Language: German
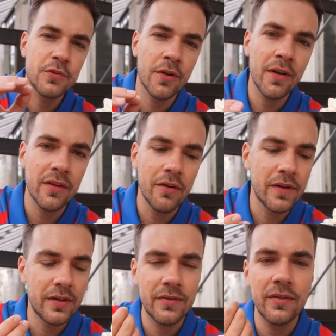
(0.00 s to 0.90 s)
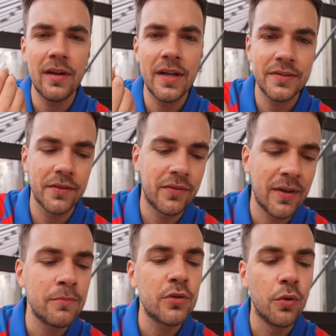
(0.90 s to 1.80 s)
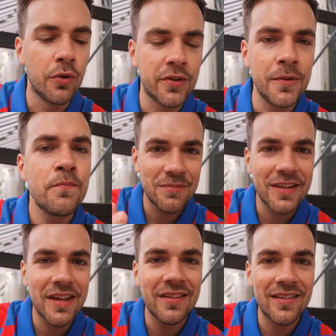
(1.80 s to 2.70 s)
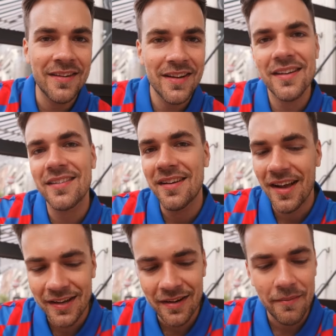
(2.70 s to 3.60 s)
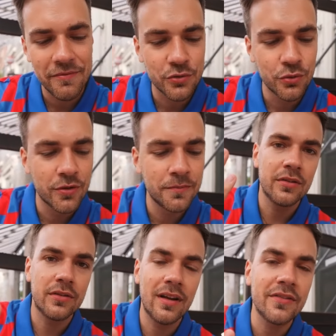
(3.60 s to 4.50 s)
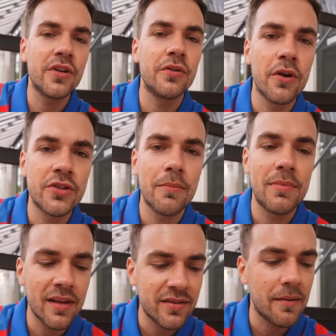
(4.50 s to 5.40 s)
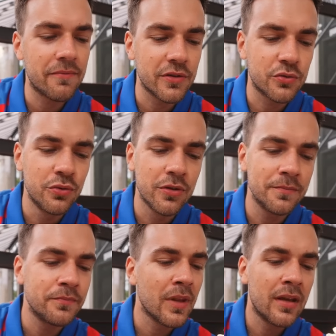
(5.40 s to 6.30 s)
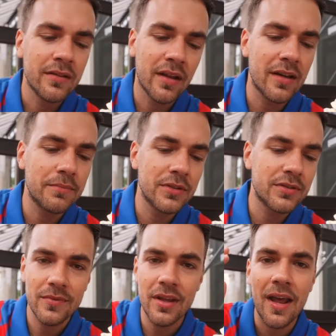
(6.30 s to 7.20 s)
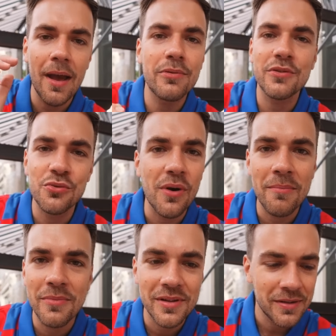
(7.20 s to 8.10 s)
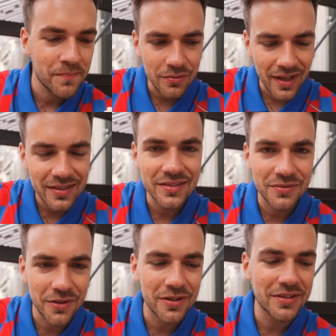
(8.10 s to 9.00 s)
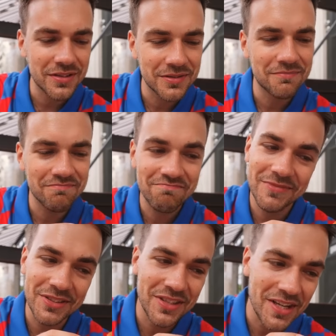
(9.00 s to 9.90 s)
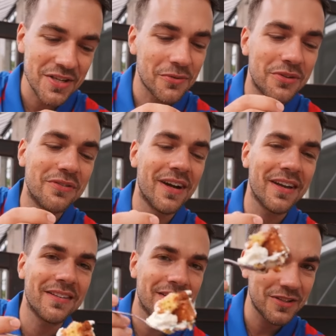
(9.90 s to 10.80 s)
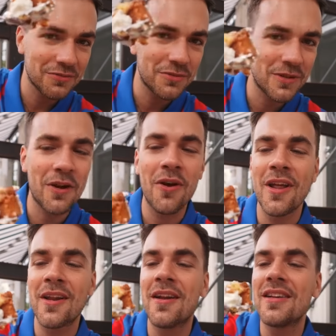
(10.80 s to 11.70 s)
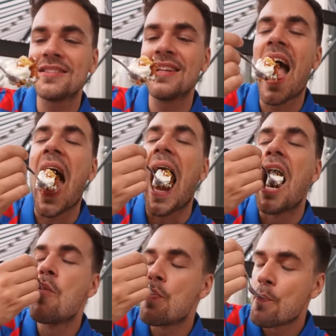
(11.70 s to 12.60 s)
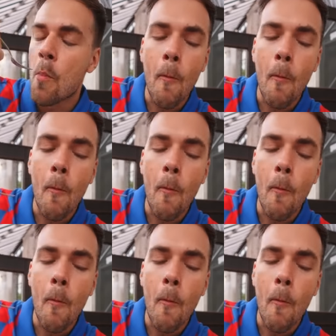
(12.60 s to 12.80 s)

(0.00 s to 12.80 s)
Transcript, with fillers: besonders auffällt, ist diese leichte Zimtnote. meine, jedes Land hat ja seinen eigenen Apfelkuchen. Ein klassischer deutscher Blechapfelkuchen. Dann gibt es den Apple Crumble. Und das ist wirklich eine sehr, sehr gute Variante. Das muss man den Holländern lassen. Wenn ihr so einen Teil